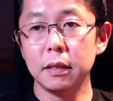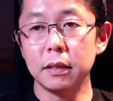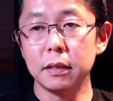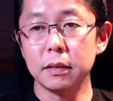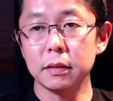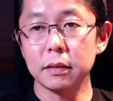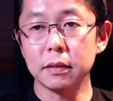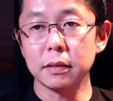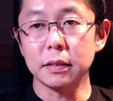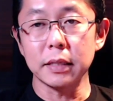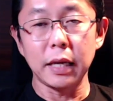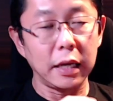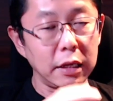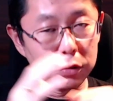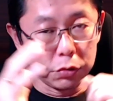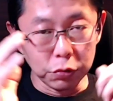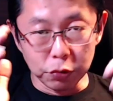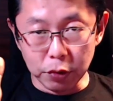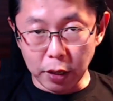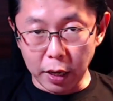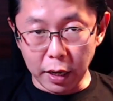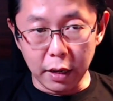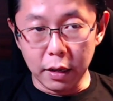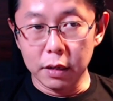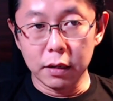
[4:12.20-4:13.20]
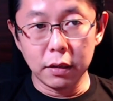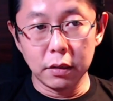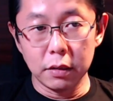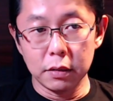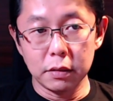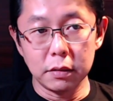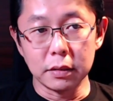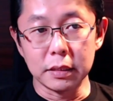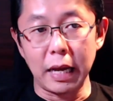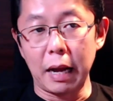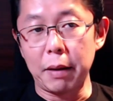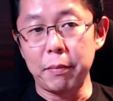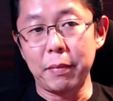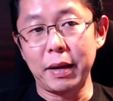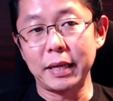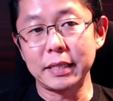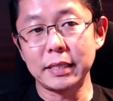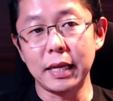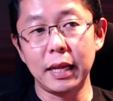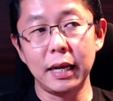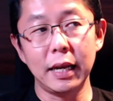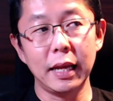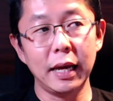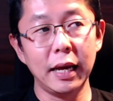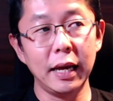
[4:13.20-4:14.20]
saya juga nggak
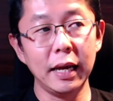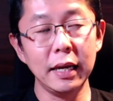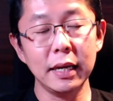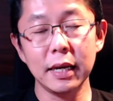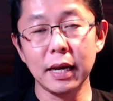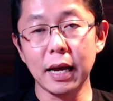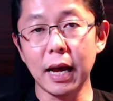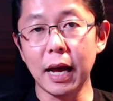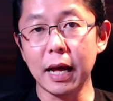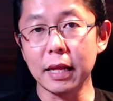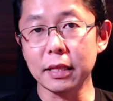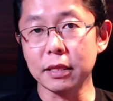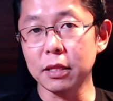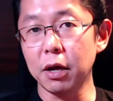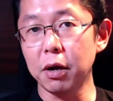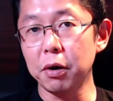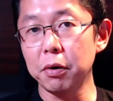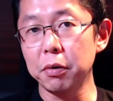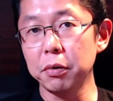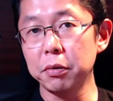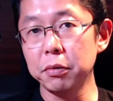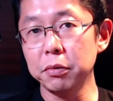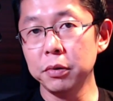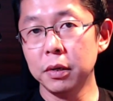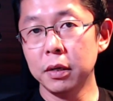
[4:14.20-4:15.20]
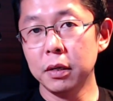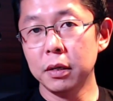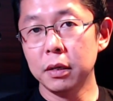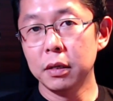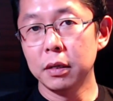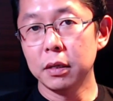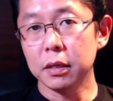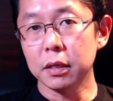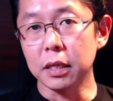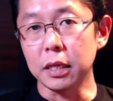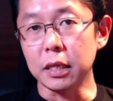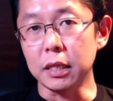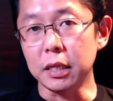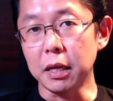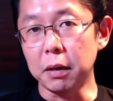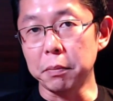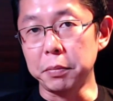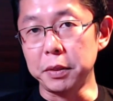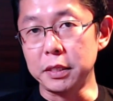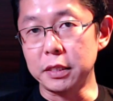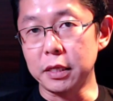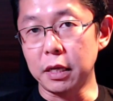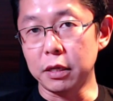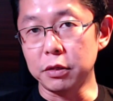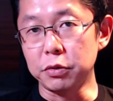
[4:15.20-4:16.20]
masalah atau kita
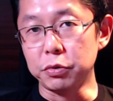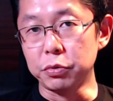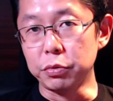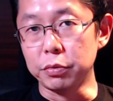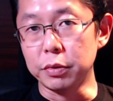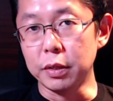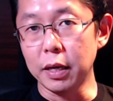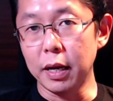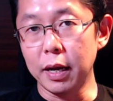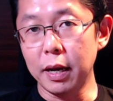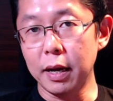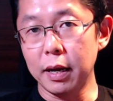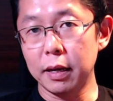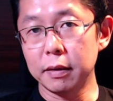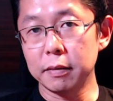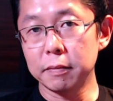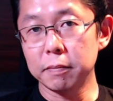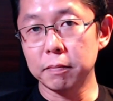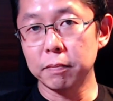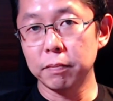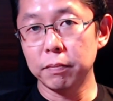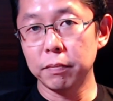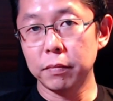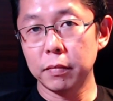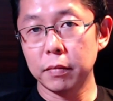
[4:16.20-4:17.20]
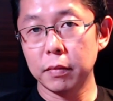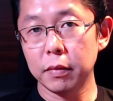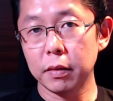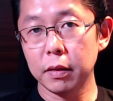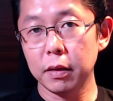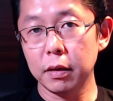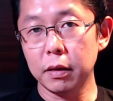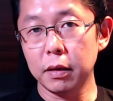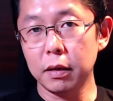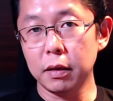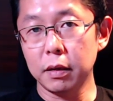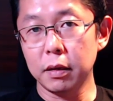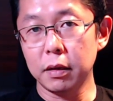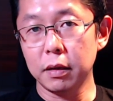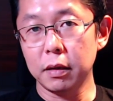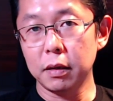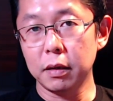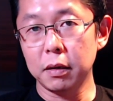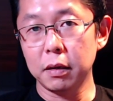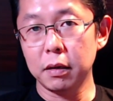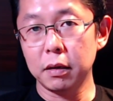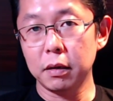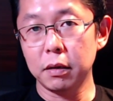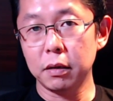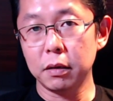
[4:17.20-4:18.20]
bisa juga
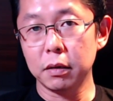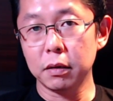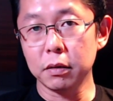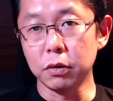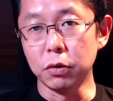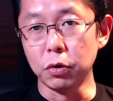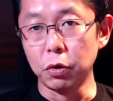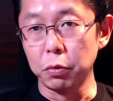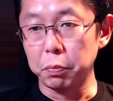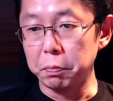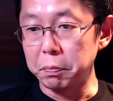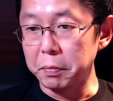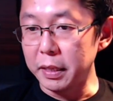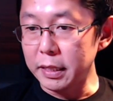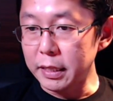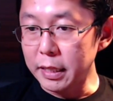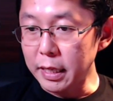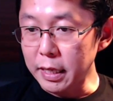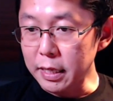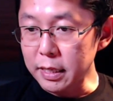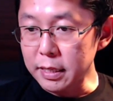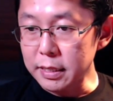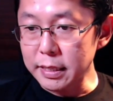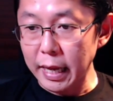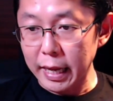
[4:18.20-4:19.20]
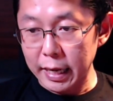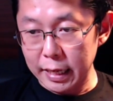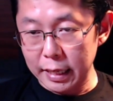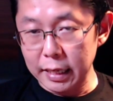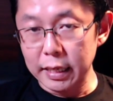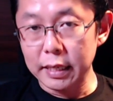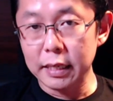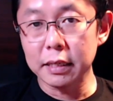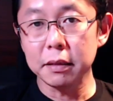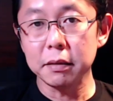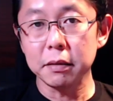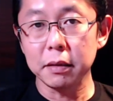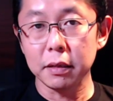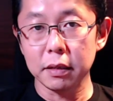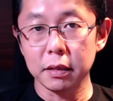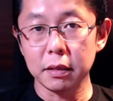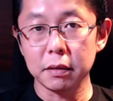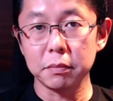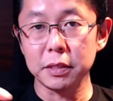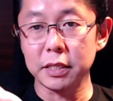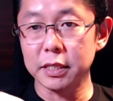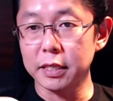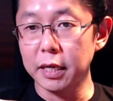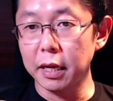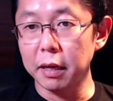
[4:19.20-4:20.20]
uh, grup meeting seller
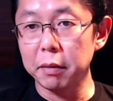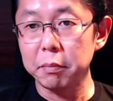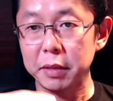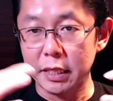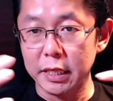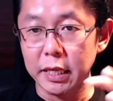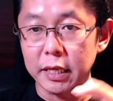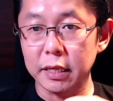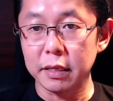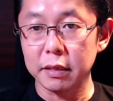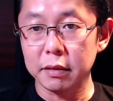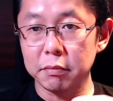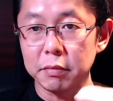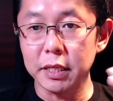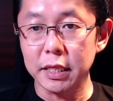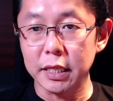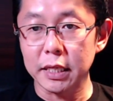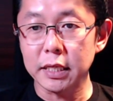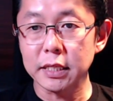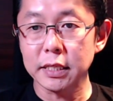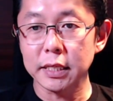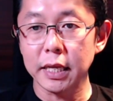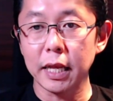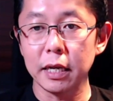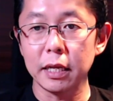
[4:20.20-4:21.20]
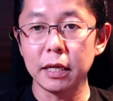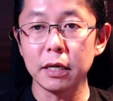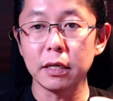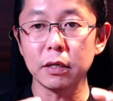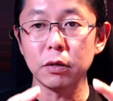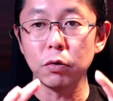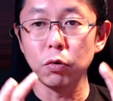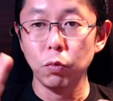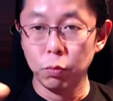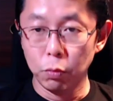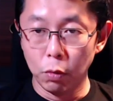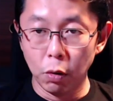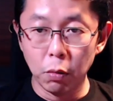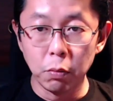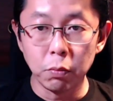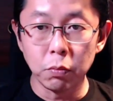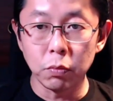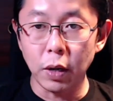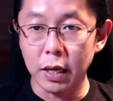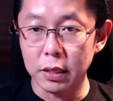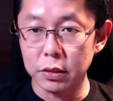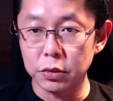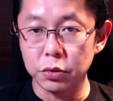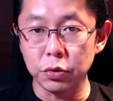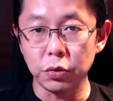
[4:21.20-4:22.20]
uh, misalnya meeting meeting seller umum
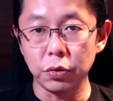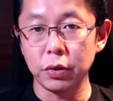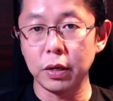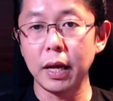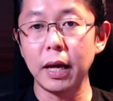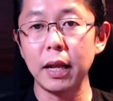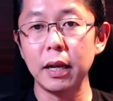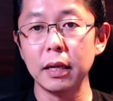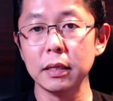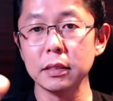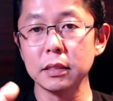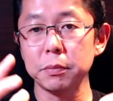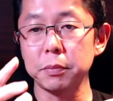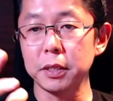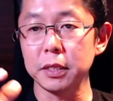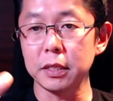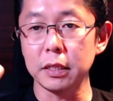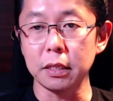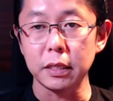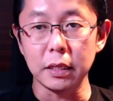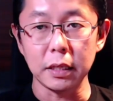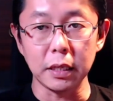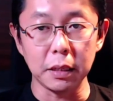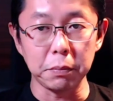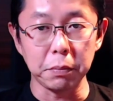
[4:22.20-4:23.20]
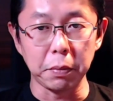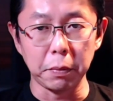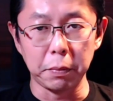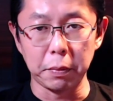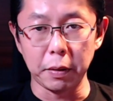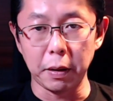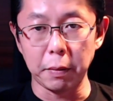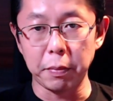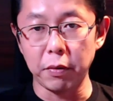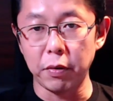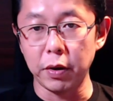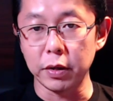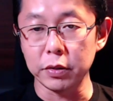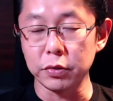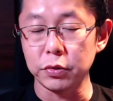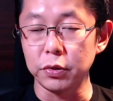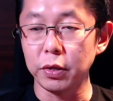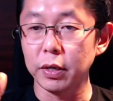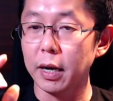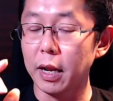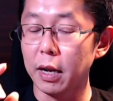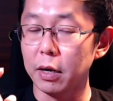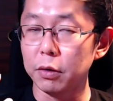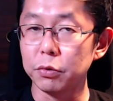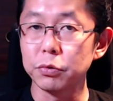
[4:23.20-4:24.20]
nasional seperti beberapa waktu
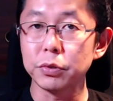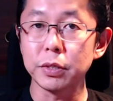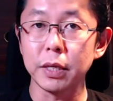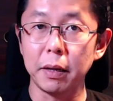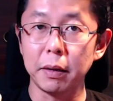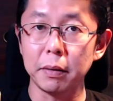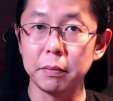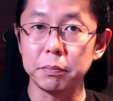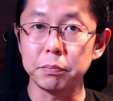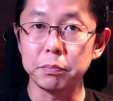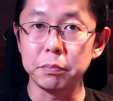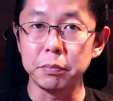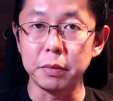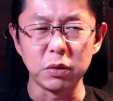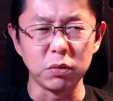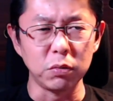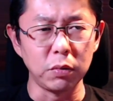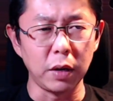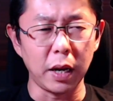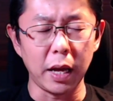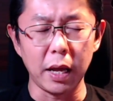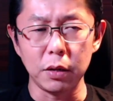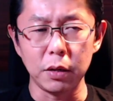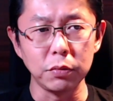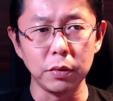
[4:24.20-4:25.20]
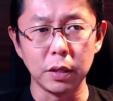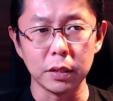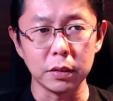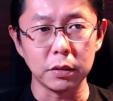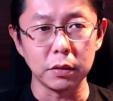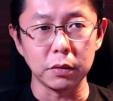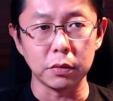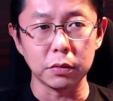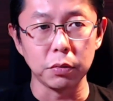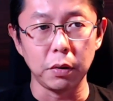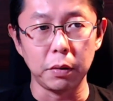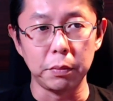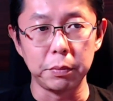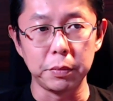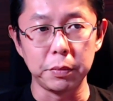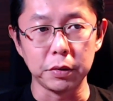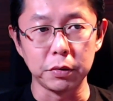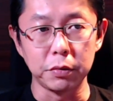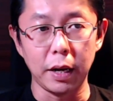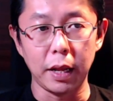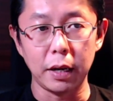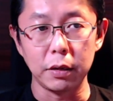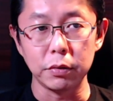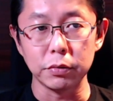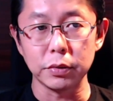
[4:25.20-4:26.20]
yang lalu saya minggu lalu atau dua
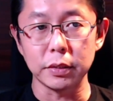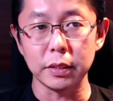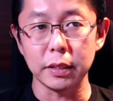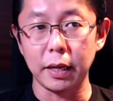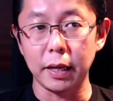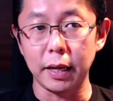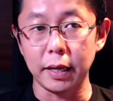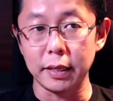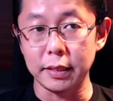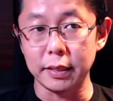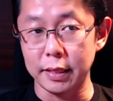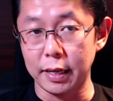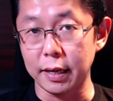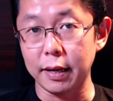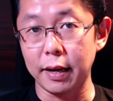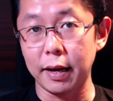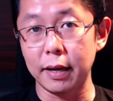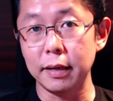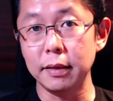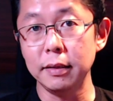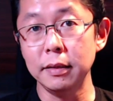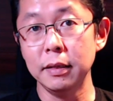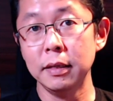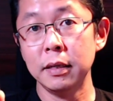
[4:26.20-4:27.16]
minggu lalu saya adakan